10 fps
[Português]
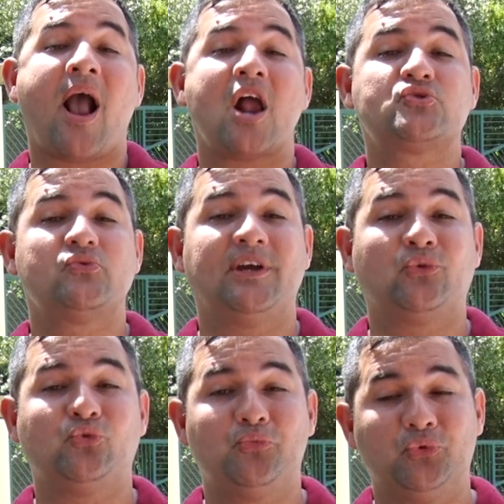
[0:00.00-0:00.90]

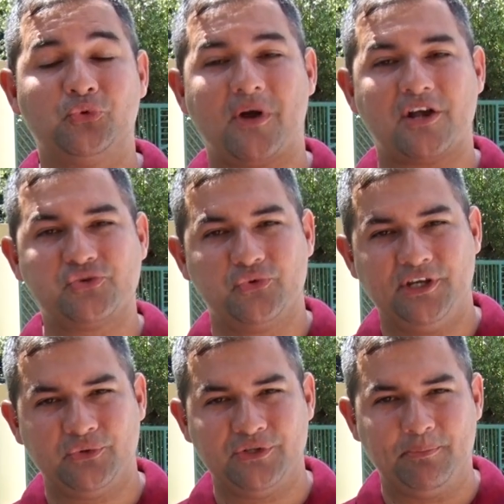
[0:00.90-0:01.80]
cajueiro do mundo, o
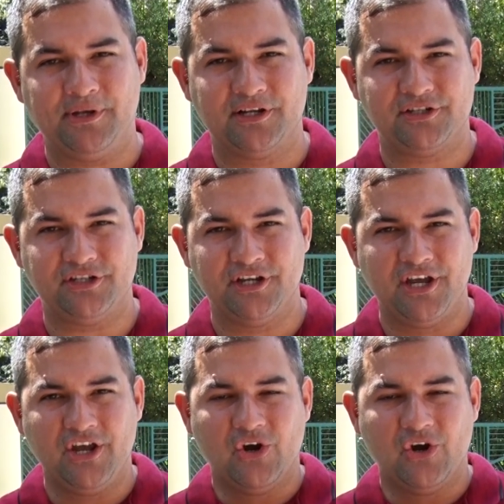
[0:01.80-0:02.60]
Cajueiro de Pirangi.